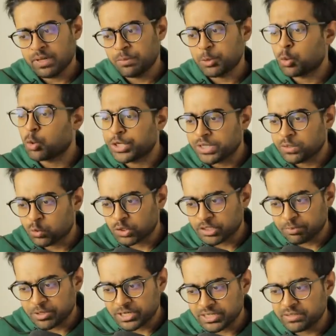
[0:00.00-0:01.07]
আমি কোডিং
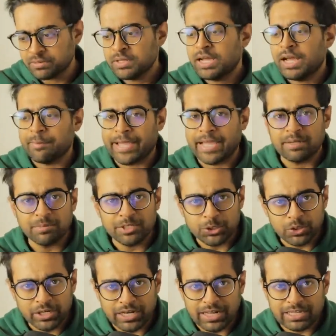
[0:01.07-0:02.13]
করতে পারি আমি
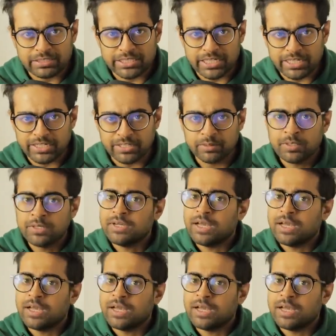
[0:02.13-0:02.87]
অ্যানিমেশনের কাজ জানি